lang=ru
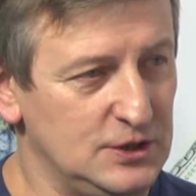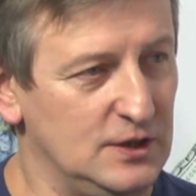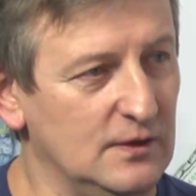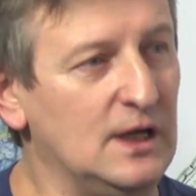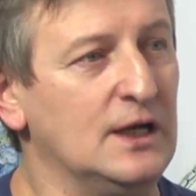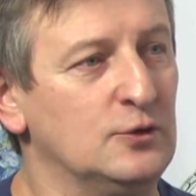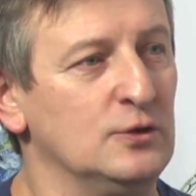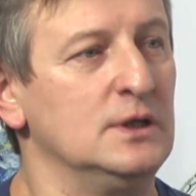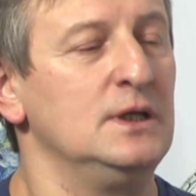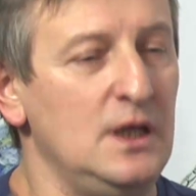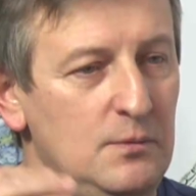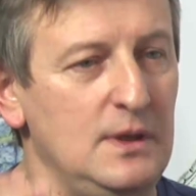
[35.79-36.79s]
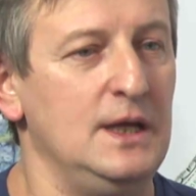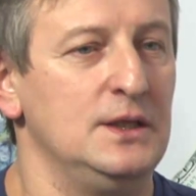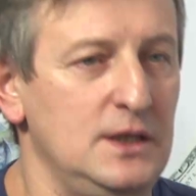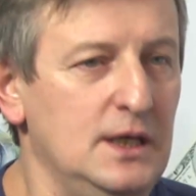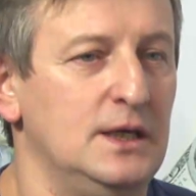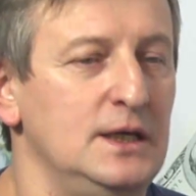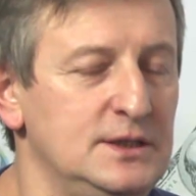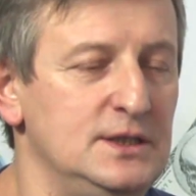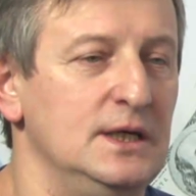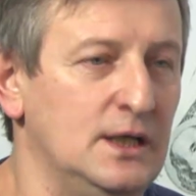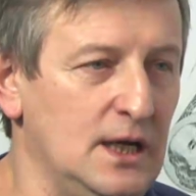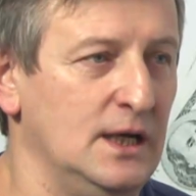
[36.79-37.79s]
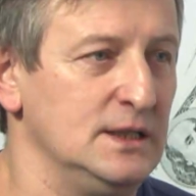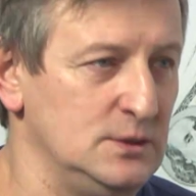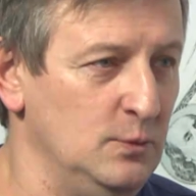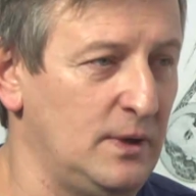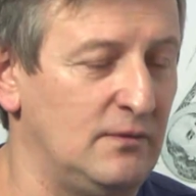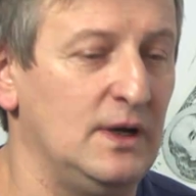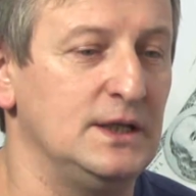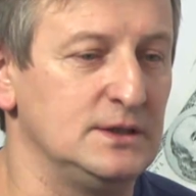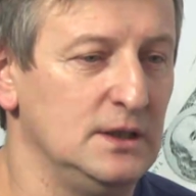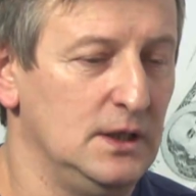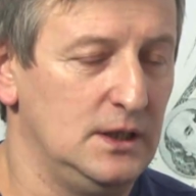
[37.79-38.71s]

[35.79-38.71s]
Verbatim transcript: человека, который имеет некие идеи, как этим управлять.